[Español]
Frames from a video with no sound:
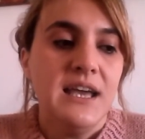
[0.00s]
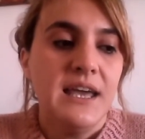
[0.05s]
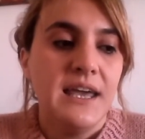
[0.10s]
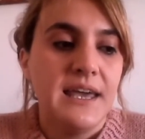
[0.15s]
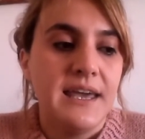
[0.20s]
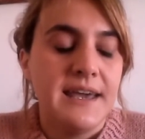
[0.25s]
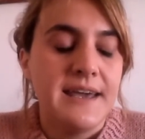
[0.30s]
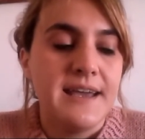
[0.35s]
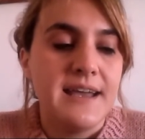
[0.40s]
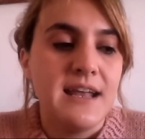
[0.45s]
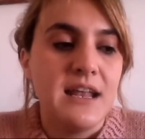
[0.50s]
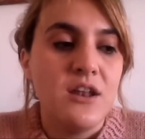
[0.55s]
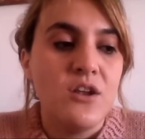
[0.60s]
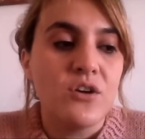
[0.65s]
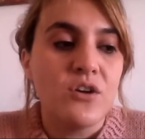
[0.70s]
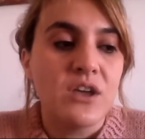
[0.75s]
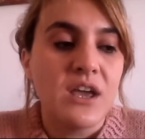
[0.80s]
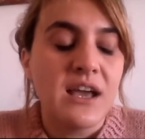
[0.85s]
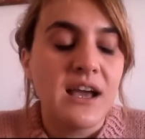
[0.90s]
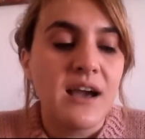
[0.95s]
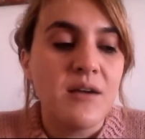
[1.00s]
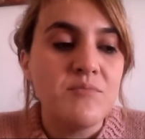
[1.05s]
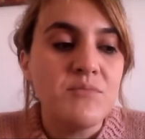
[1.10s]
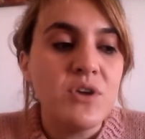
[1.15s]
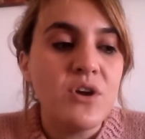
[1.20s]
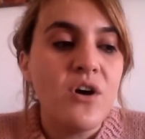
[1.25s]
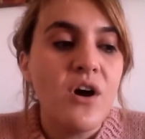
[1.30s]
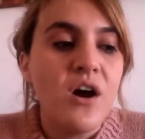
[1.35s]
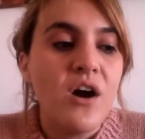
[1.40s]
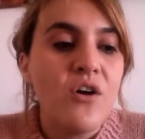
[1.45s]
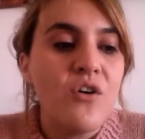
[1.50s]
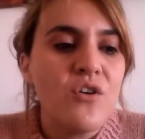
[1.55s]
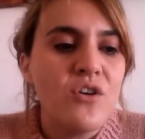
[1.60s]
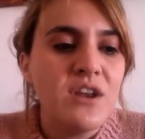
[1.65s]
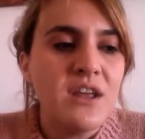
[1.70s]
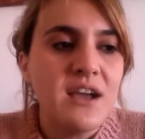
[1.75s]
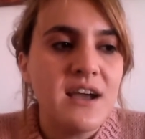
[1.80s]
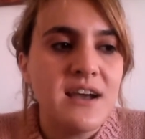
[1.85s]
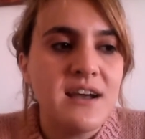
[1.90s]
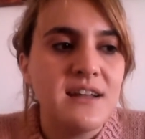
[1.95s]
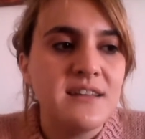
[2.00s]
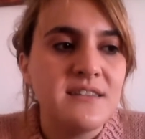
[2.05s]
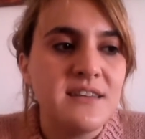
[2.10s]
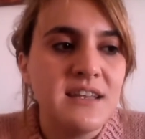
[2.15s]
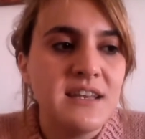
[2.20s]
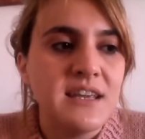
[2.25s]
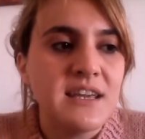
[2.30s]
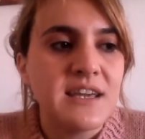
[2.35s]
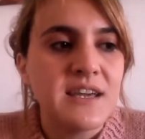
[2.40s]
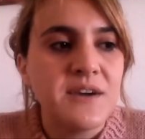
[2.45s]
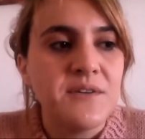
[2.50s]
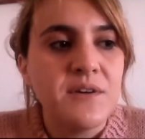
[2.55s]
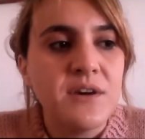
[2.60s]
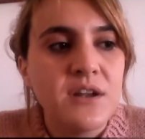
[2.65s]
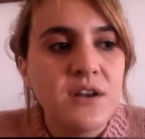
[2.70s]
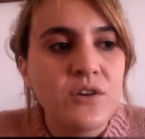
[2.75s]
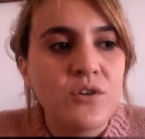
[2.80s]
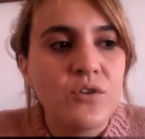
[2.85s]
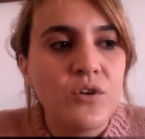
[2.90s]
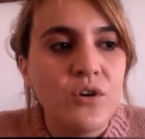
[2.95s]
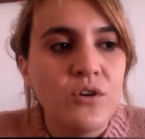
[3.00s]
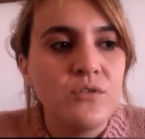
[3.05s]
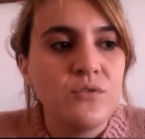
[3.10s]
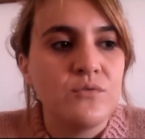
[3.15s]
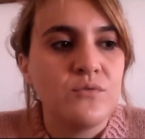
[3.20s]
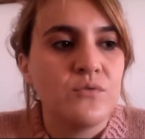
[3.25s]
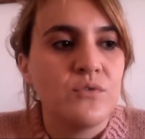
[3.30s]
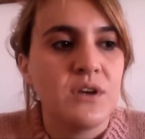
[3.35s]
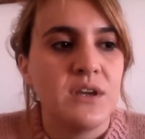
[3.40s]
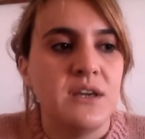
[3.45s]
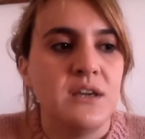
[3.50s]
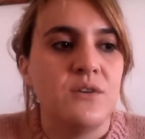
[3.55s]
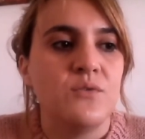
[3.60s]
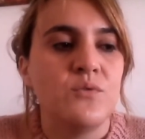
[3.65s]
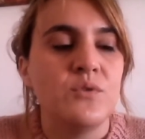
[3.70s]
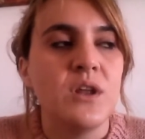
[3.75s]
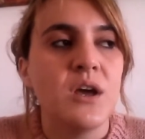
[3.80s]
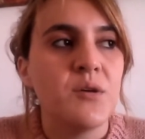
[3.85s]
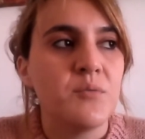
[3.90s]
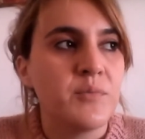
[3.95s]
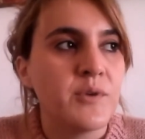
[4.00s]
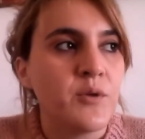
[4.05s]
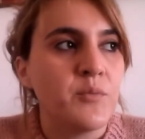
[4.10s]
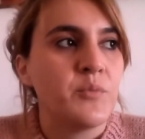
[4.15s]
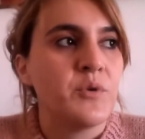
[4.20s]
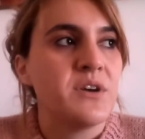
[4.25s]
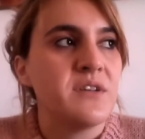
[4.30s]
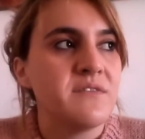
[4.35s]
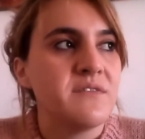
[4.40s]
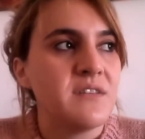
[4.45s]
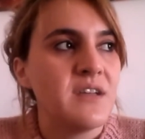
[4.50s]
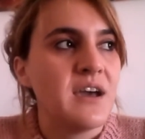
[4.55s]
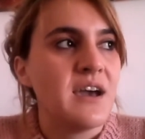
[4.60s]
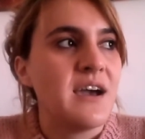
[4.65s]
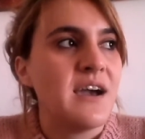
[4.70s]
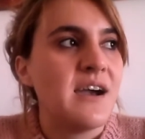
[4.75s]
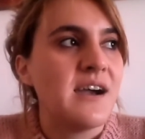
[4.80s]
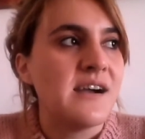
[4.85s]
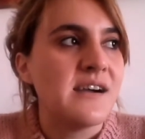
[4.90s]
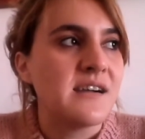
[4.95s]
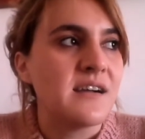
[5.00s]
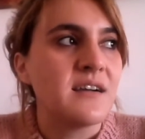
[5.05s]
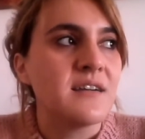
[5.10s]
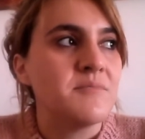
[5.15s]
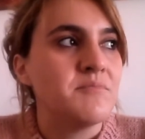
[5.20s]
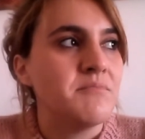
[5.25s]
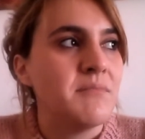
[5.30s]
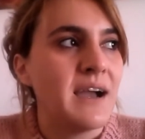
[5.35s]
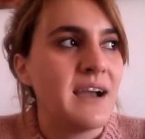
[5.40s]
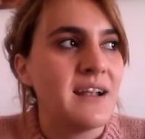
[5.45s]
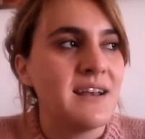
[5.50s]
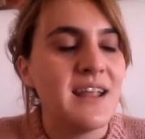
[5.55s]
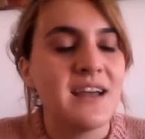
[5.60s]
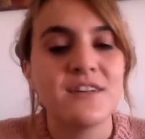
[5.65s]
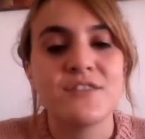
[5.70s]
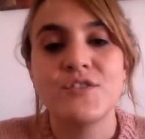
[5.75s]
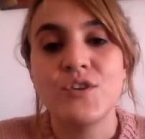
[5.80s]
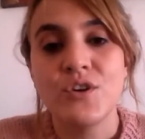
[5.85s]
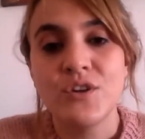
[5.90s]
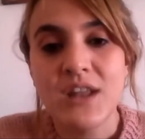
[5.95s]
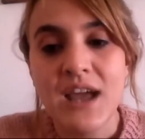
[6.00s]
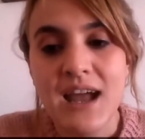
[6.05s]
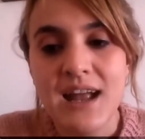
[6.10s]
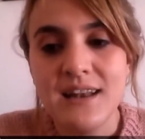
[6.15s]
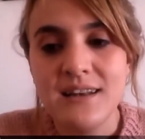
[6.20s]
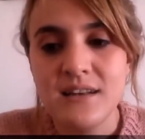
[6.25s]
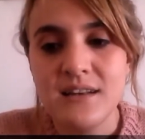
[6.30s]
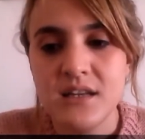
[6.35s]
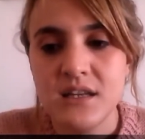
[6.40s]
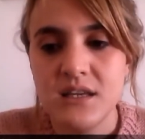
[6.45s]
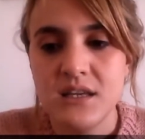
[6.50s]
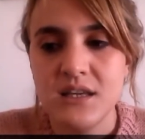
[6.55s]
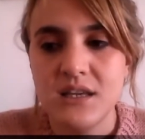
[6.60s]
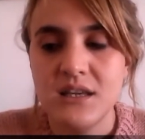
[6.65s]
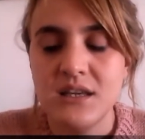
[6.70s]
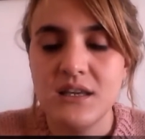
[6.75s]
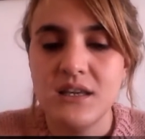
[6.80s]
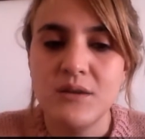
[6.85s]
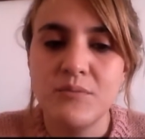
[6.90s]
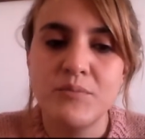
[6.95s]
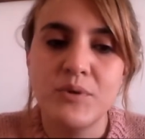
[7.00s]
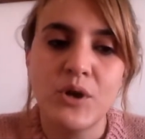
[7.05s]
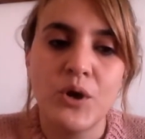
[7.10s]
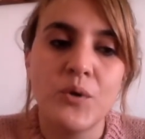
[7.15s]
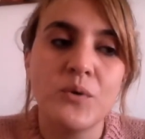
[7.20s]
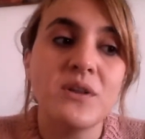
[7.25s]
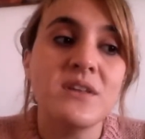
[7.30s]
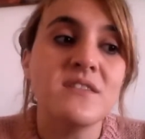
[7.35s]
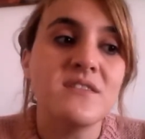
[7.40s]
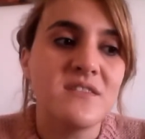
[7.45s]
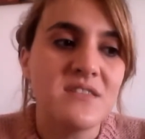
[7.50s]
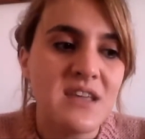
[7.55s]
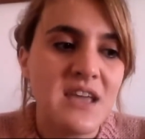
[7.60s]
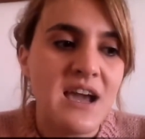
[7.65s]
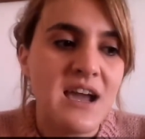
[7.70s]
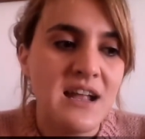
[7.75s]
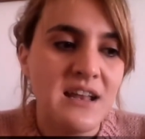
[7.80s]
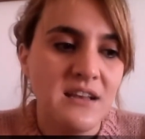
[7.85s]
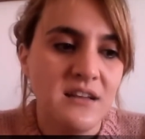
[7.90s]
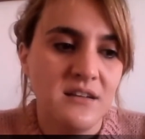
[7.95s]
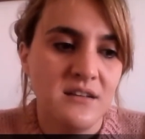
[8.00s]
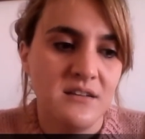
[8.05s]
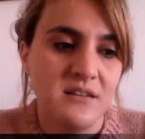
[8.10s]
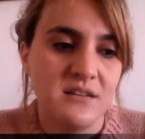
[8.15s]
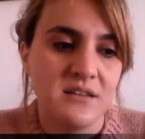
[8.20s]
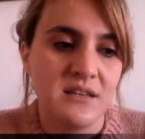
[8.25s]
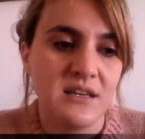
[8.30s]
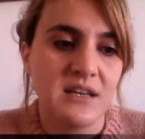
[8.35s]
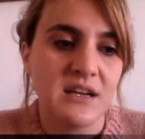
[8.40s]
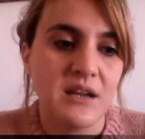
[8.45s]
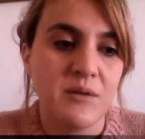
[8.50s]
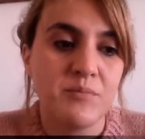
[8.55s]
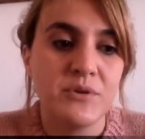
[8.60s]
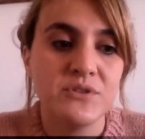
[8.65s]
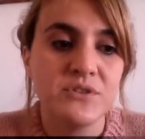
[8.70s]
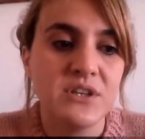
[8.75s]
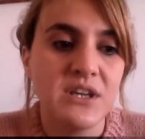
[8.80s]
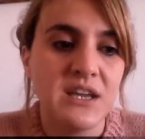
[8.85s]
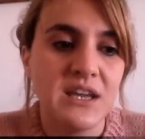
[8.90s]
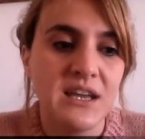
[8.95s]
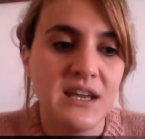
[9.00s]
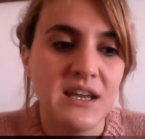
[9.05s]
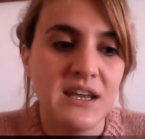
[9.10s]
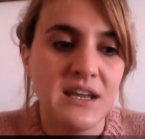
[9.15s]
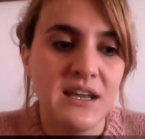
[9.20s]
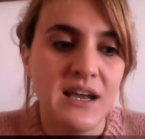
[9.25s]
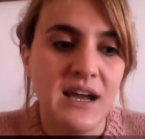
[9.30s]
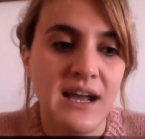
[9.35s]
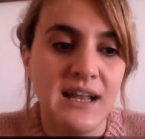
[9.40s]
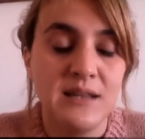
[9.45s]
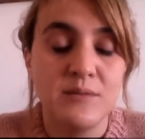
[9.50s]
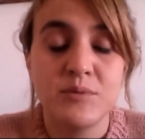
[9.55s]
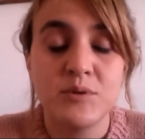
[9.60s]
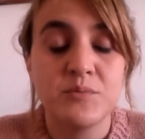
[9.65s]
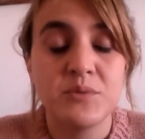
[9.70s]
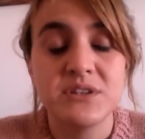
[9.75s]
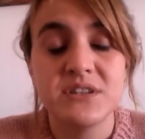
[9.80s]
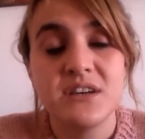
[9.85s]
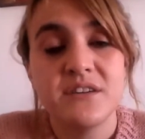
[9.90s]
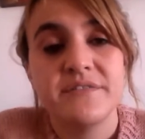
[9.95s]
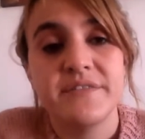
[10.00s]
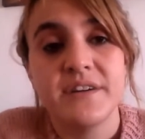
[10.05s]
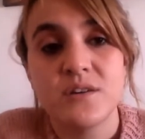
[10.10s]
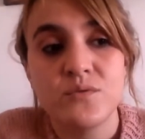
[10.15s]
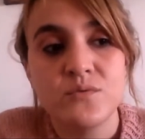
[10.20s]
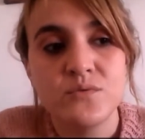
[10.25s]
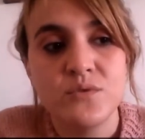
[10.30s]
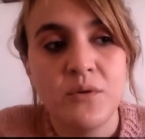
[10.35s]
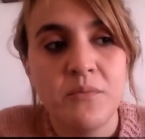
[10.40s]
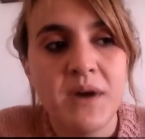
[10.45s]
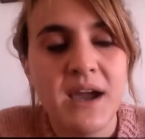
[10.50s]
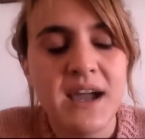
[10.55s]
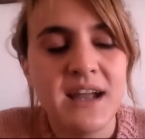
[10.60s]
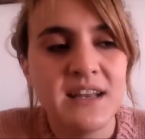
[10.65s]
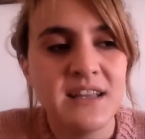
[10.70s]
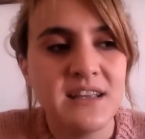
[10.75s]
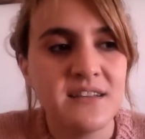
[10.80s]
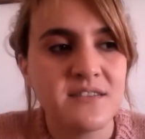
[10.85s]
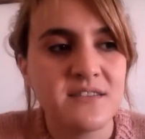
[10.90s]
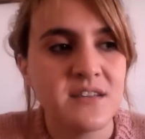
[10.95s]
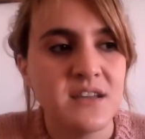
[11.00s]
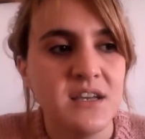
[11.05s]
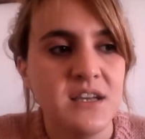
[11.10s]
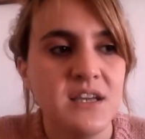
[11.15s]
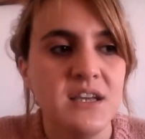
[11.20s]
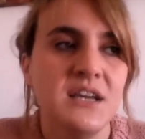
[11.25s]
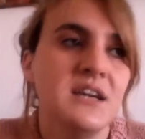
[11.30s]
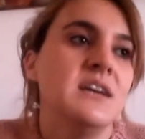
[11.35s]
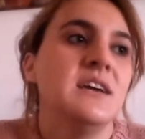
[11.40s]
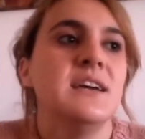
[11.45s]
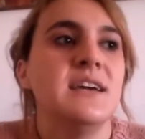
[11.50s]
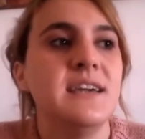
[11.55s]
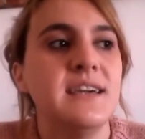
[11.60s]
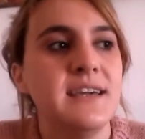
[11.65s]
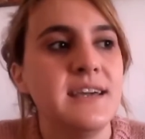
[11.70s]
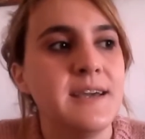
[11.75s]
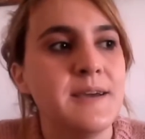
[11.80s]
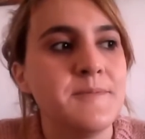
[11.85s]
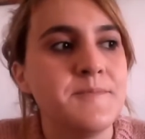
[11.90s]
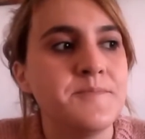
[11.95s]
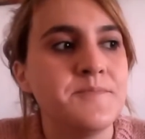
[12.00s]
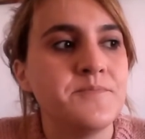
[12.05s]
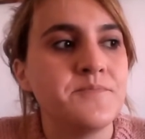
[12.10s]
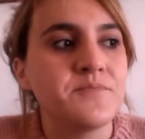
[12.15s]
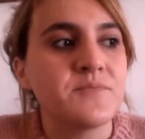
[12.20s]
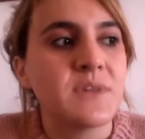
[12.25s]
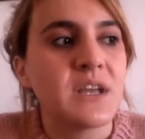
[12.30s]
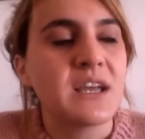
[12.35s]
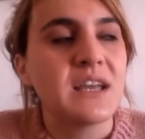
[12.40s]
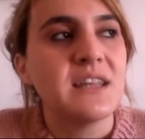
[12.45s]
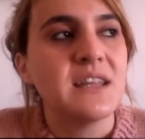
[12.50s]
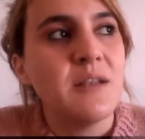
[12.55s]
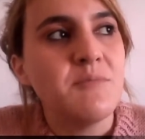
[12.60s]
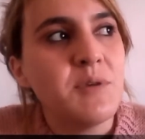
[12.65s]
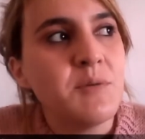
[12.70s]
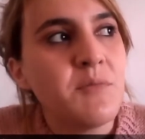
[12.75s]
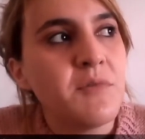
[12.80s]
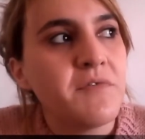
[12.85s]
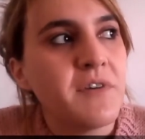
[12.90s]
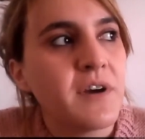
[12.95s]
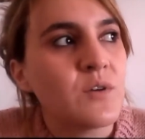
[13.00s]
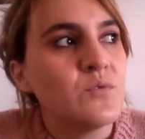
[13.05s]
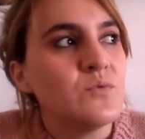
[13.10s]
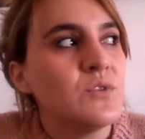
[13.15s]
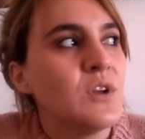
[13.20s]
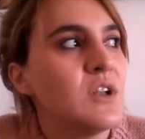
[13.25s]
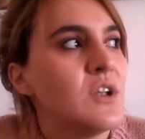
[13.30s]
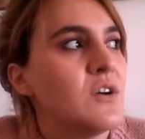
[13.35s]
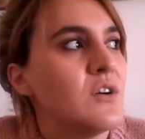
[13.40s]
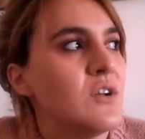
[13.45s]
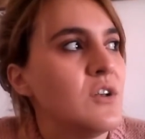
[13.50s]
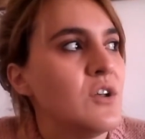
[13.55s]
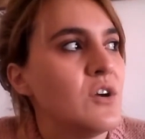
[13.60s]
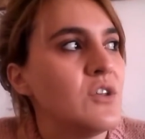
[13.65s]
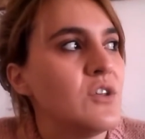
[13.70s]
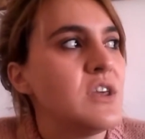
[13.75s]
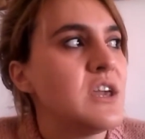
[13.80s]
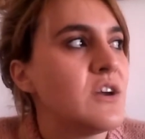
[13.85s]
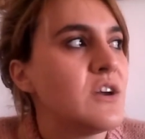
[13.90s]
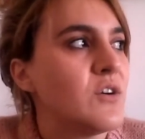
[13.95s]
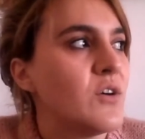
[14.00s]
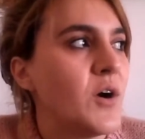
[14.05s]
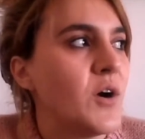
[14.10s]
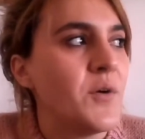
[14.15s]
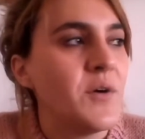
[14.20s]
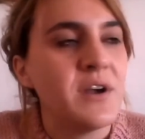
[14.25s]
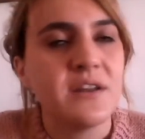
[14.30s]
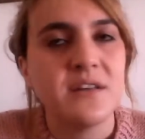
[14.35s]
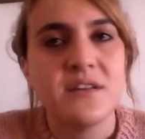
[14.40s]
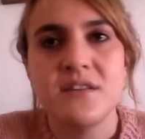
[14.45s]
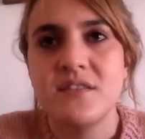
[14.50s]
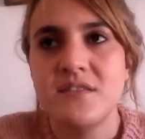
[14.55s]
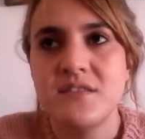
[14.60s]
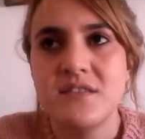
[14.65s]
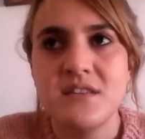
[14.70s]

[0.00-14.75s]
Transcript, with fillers: Eh, lo que cambió ahora tiene que ver con eh, una propuesta más nacional y, provincial que responde a la propuesta de Facundo Manes, eh, que el mismo Facundo lo, dijo, a ver,